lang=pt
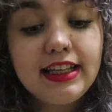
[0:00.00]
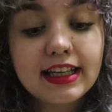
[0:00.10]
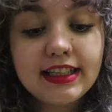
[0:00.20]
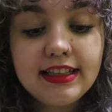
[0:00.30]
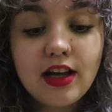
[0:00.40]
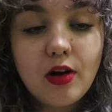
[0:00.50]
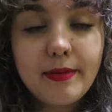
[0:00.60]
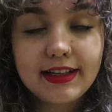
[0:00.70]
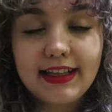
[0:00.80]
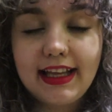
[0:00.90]
E aqui na
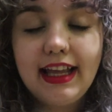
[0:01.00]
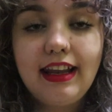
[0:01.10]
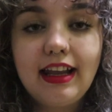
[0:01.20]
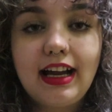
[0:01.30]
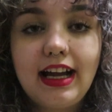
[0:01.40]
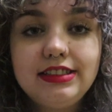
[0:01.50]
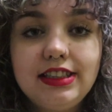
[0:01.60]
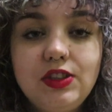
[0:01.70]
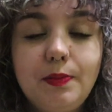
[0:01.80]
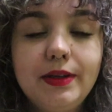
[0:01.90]
obra dela, a
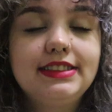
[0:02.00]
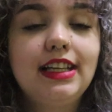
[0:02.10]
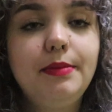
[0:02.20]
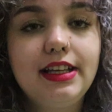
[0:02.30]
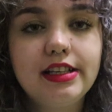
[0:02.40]
gente percebe